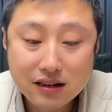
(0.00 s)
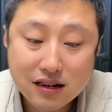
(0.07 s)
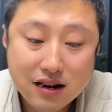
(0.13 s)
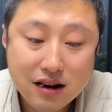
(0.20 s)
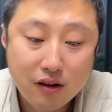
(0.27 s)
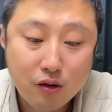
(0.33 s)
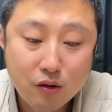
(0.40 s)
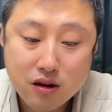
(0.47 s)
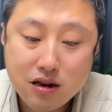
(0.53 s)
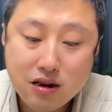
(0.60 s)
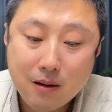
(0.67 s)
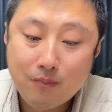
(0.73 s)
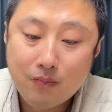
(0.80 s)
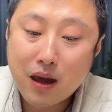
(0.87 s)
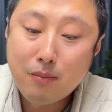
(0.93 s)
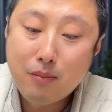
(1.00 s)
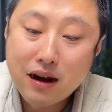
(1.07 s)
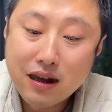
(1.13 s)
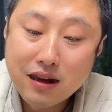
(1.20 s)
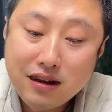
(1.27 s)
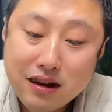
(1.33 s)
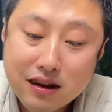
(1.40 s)
rasanya oke okay nya.
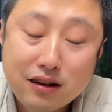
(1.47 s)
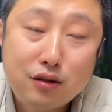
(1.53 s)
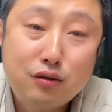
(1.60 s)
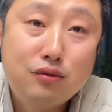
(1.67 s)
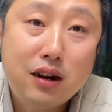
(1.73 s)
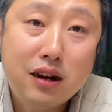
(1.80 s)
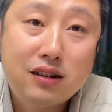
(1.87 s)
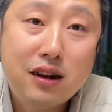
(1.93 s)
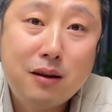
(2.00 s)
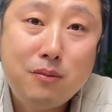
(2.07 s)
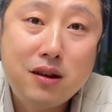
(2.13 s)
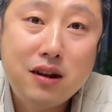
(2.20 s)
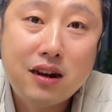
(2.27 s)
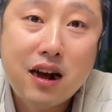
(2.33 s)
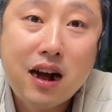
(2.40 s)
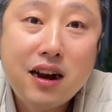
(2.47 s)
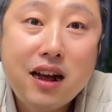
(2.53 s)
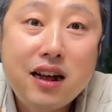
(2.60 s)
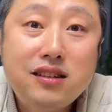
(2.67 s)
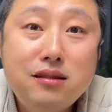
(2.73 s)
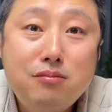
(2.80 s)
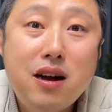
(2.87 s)
Apalagi ya saya suka sapi ya,
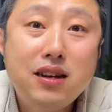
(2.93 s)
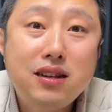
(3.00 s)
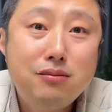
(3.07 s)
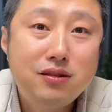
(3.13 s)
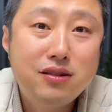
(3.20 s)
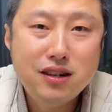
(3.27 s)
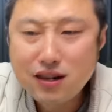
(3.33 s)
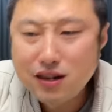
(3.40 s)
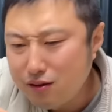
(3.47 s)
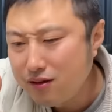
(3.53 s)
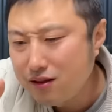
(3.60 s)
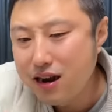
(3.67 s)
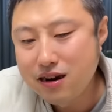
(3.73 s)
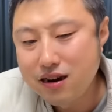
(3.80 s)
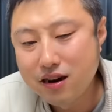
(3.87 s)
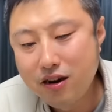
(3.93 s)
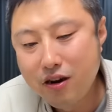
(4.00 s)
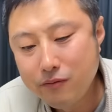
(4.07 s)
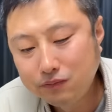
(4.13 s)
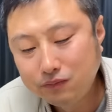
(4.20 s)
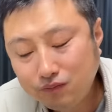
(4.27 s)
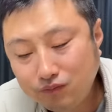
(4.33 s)
asam-asam sedikit, oh, enak nih.